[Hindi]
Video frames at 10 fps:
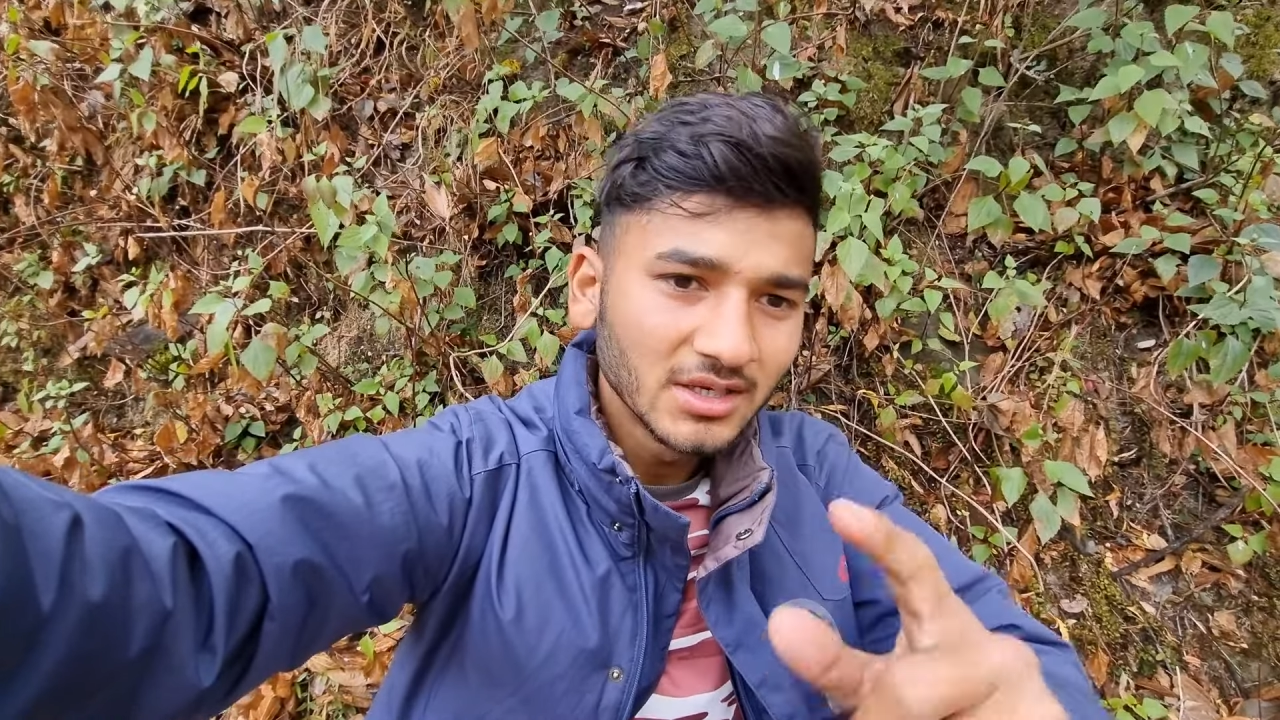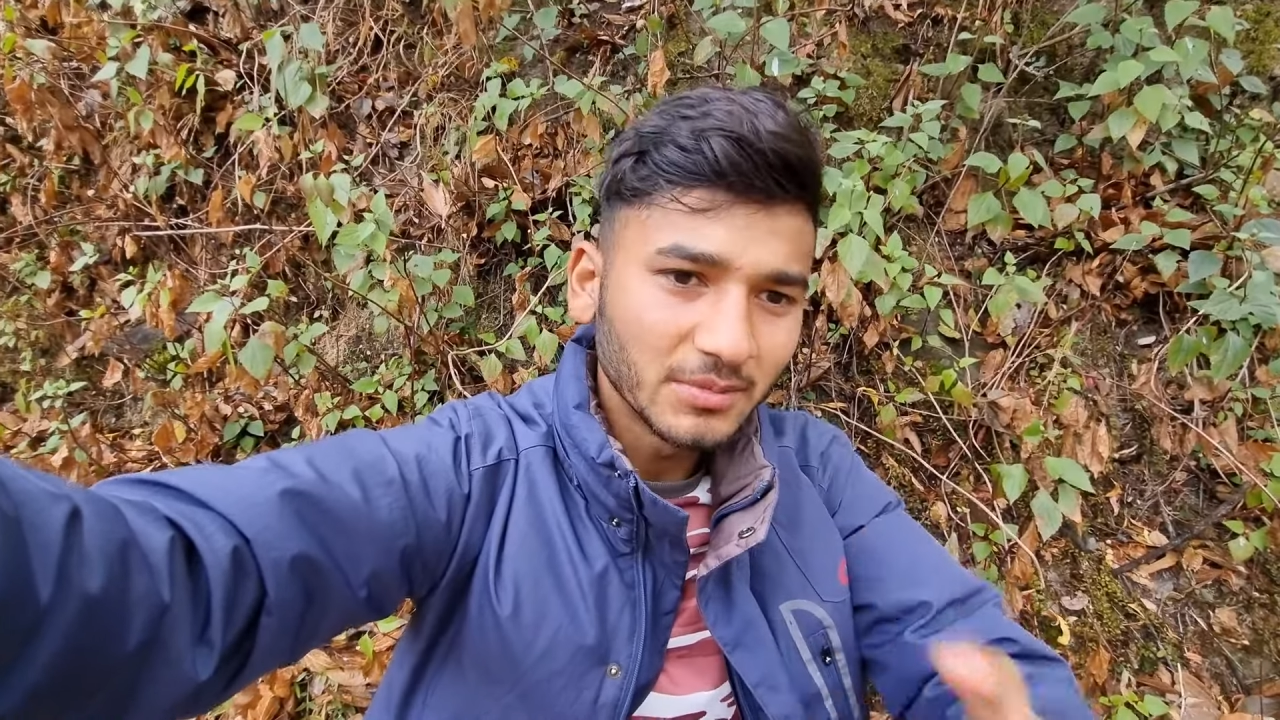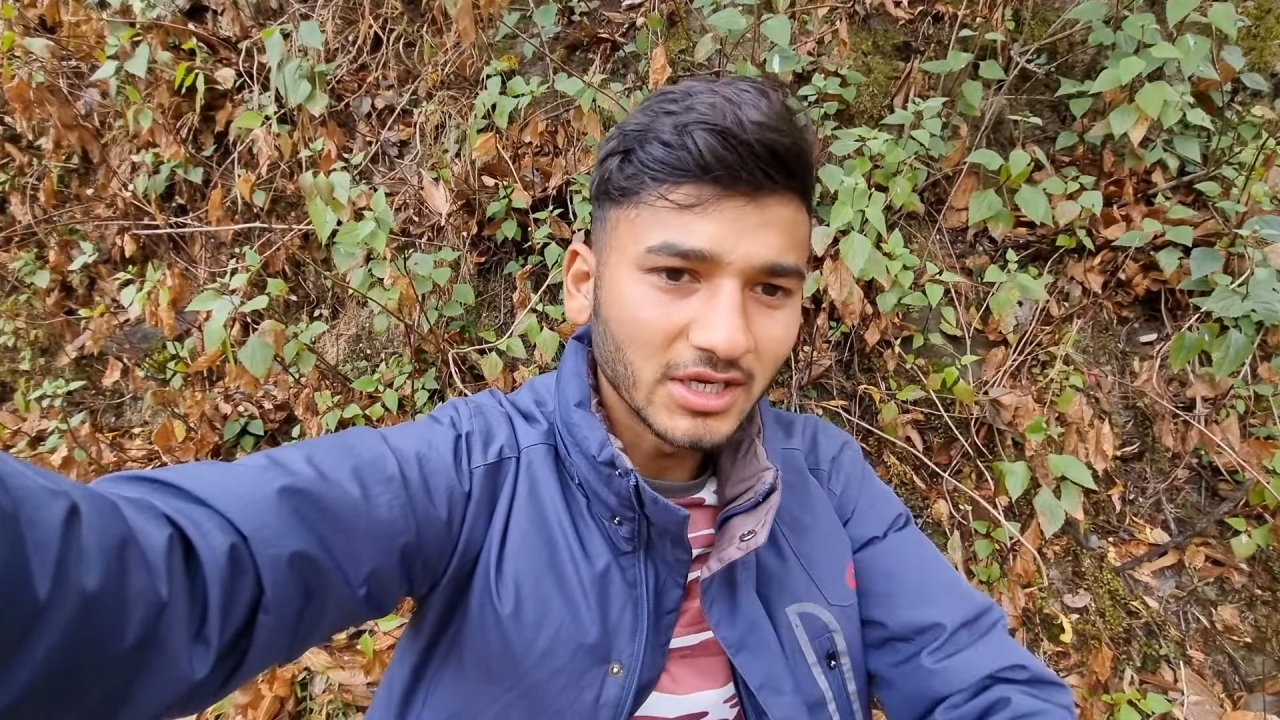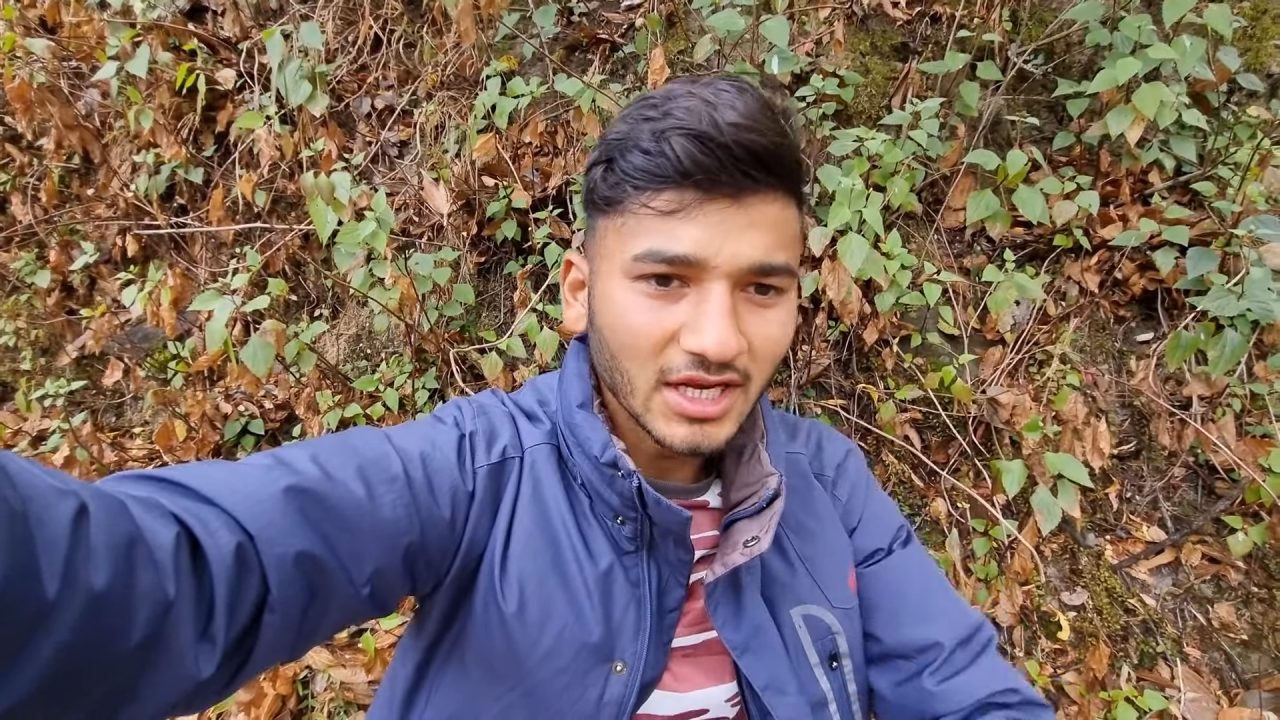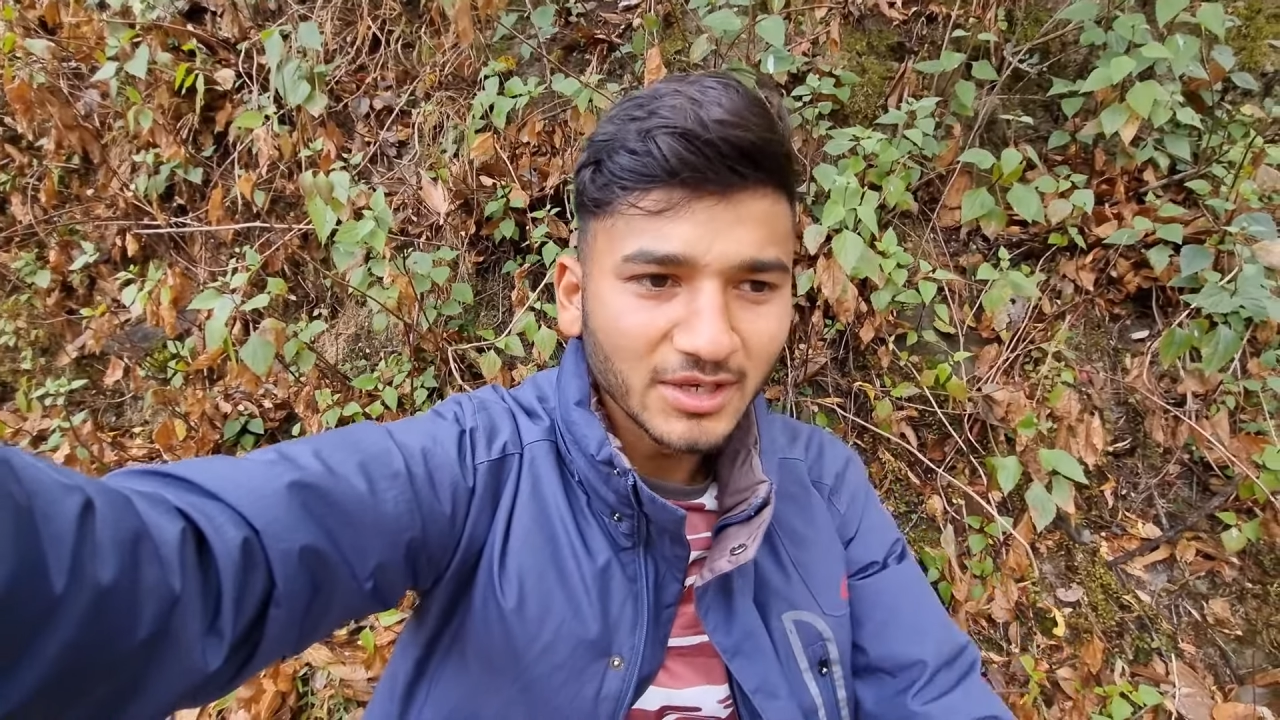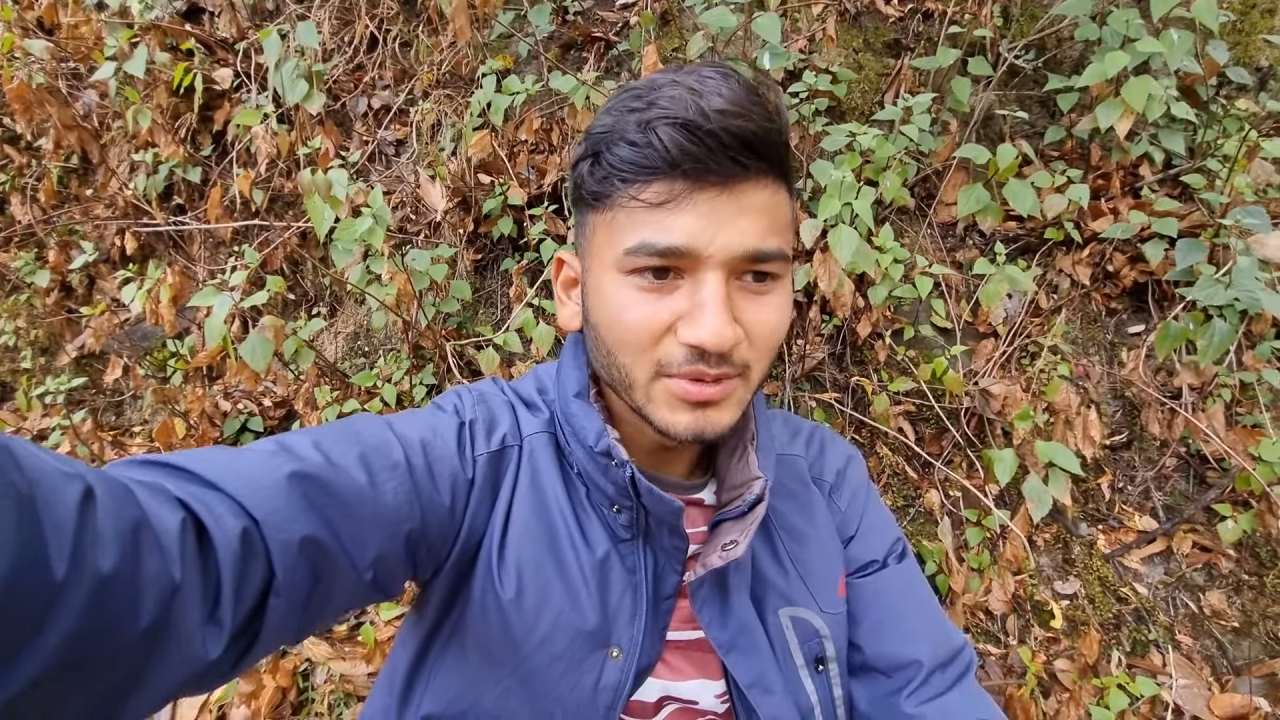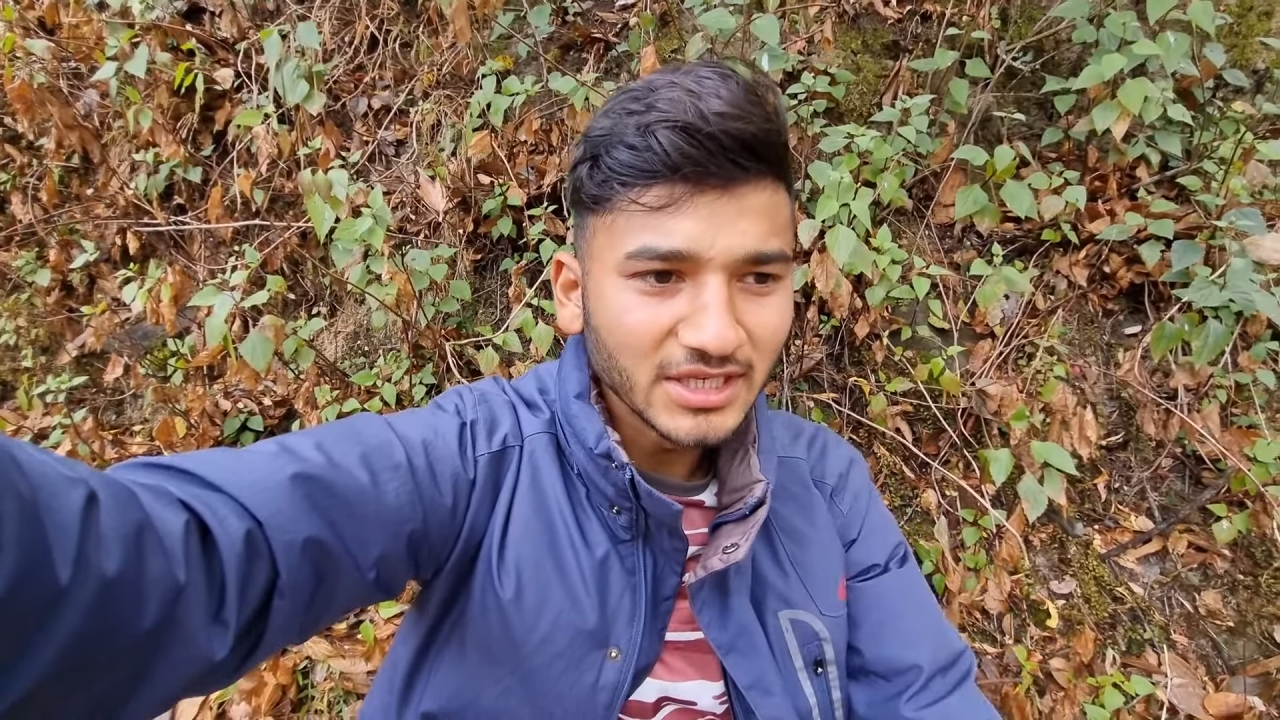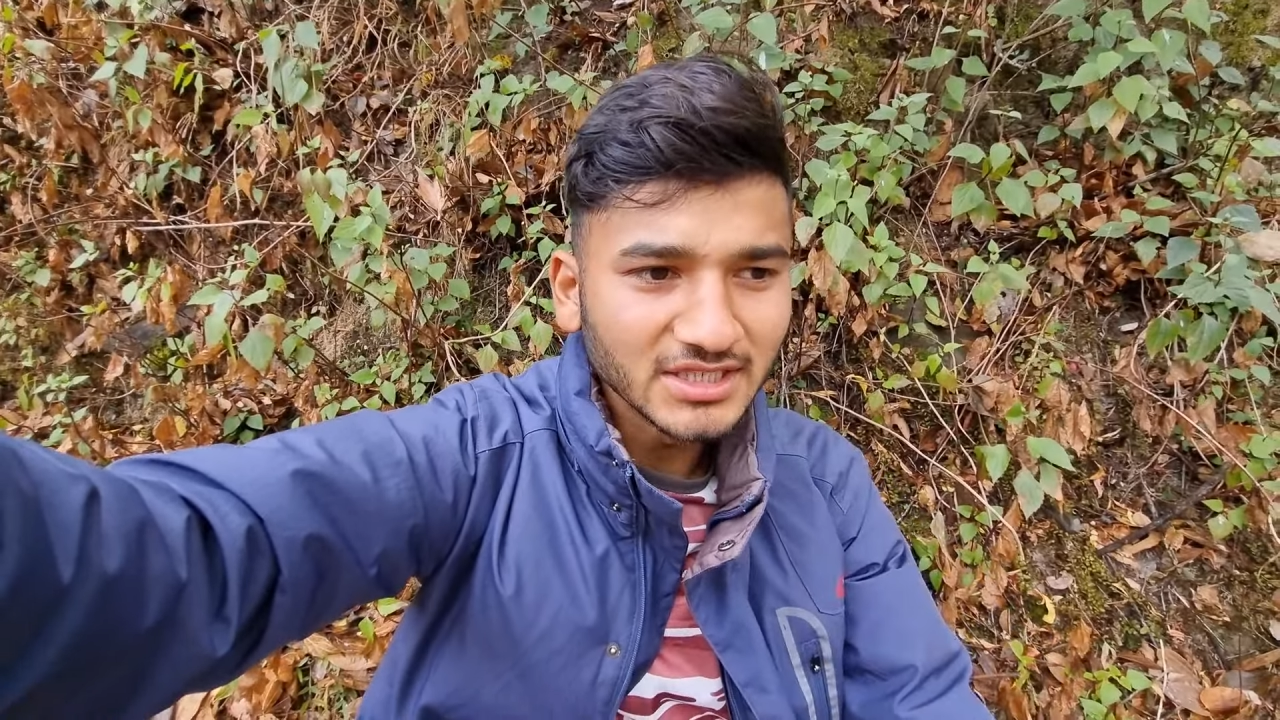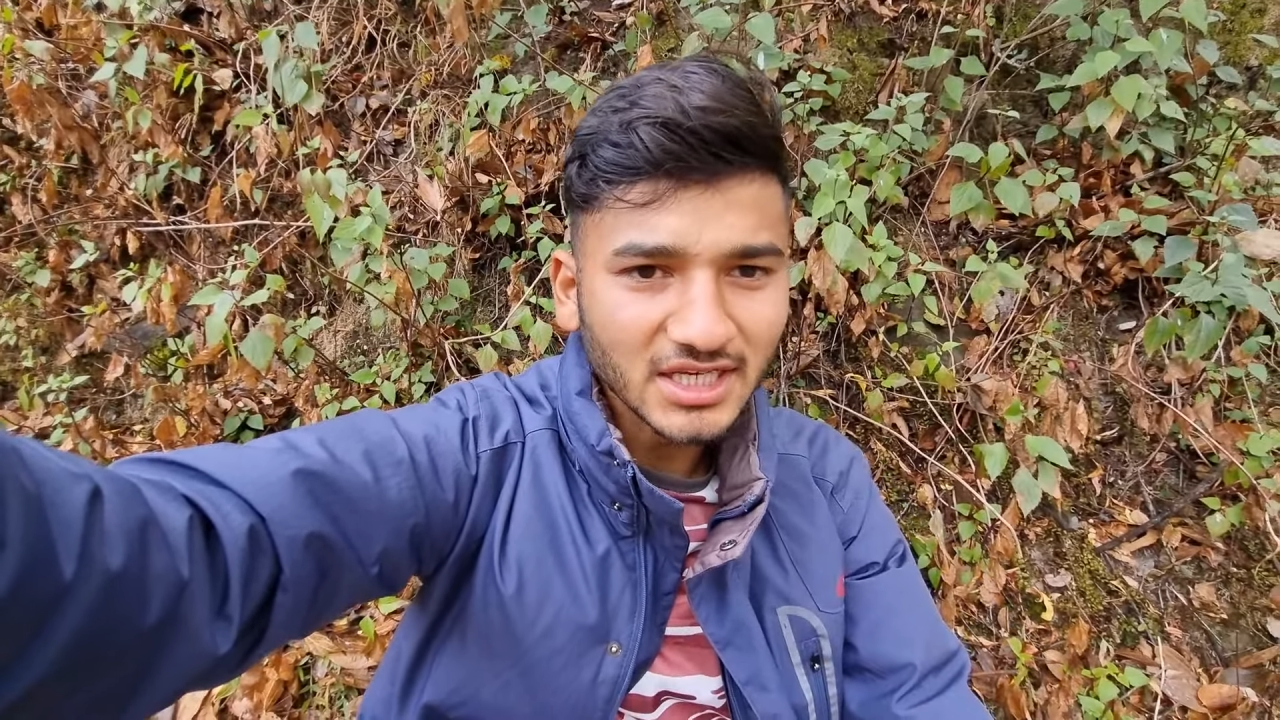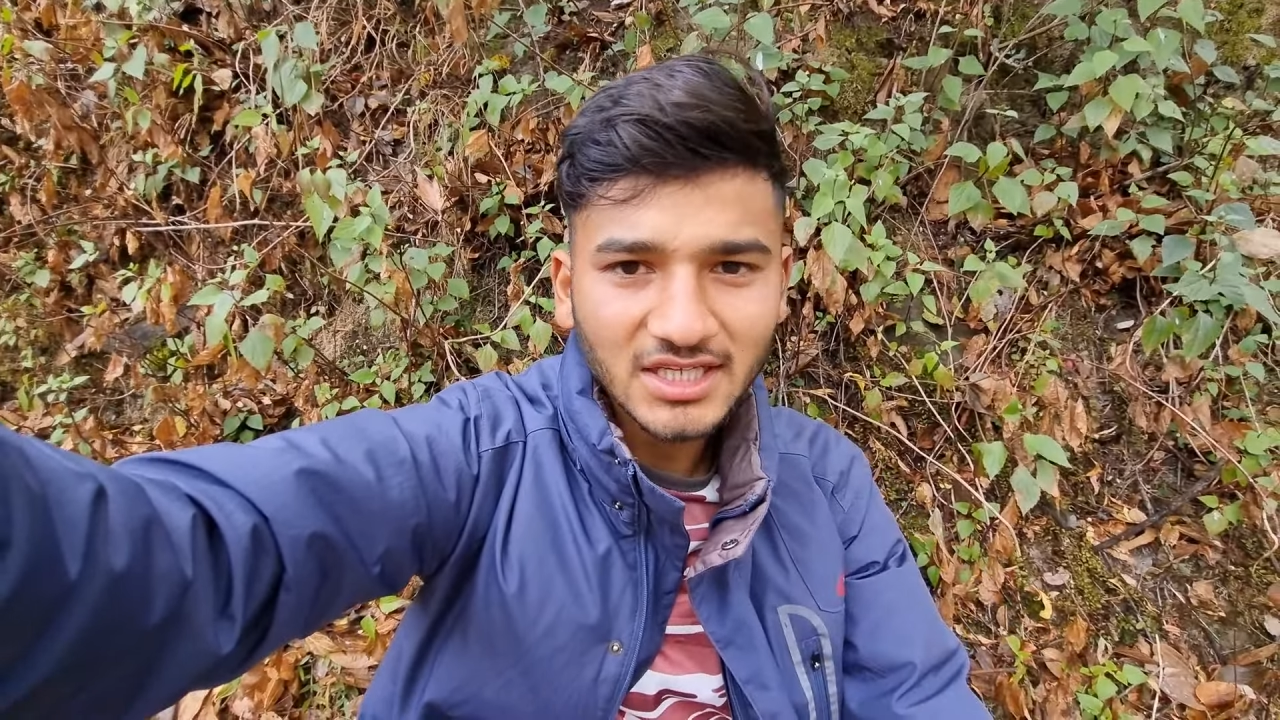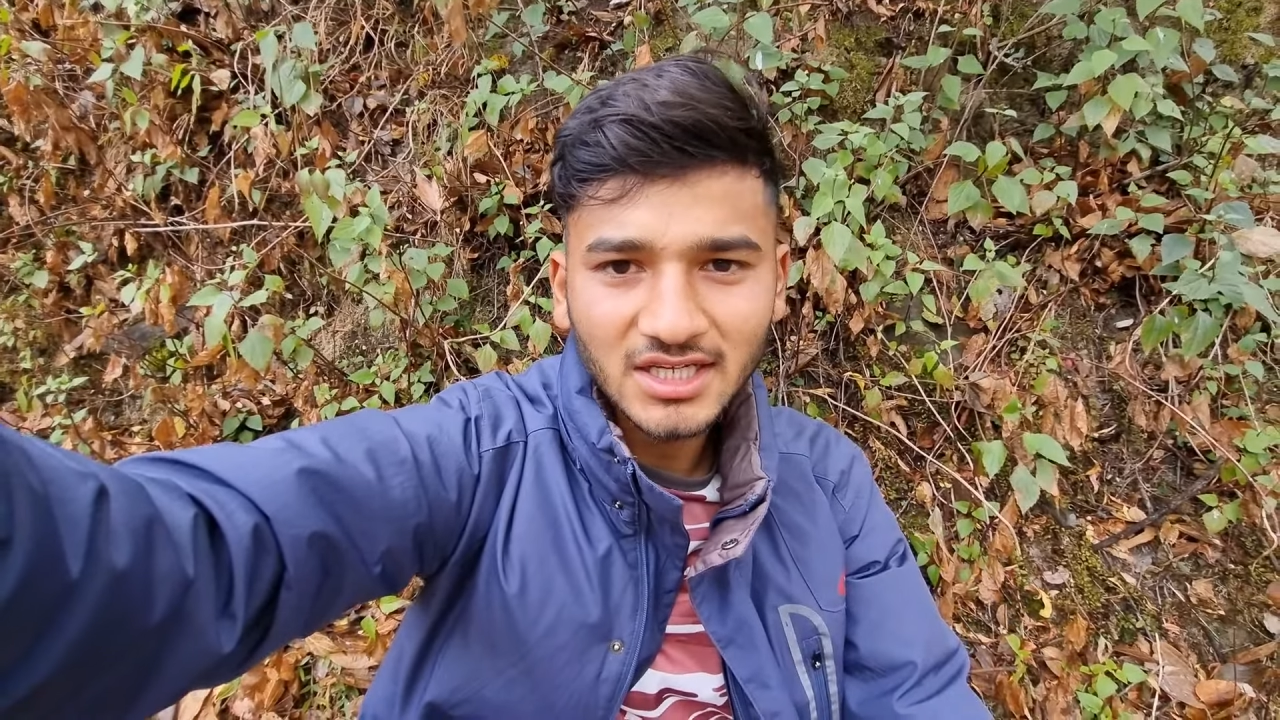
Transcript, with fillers: और ढलान पे नहीं चला